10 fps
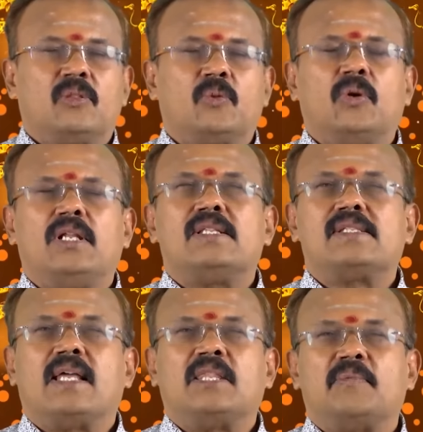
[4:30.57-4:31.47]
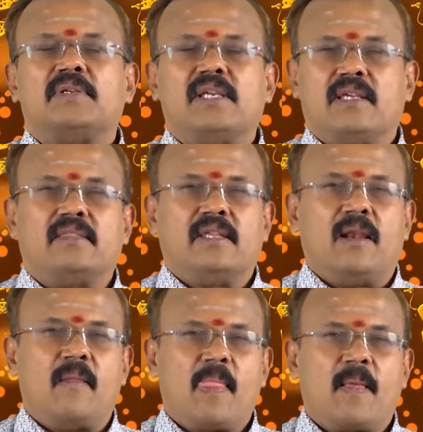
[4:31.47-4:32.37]
தொழில் சார்ந்த
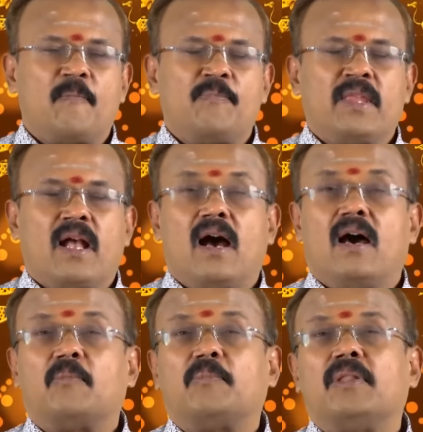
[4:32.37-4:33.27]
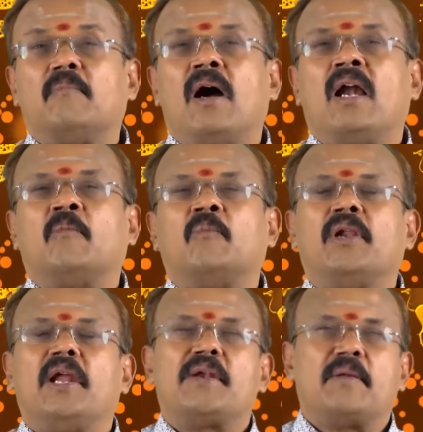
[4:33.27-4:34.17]
விஷயத்தில் அற்புதமான
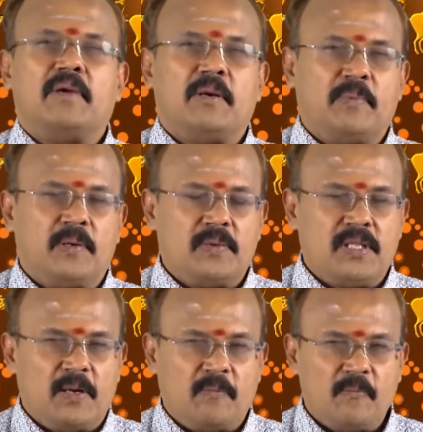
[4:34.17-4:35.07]
முன்னேற்றம் ஏற்படுவது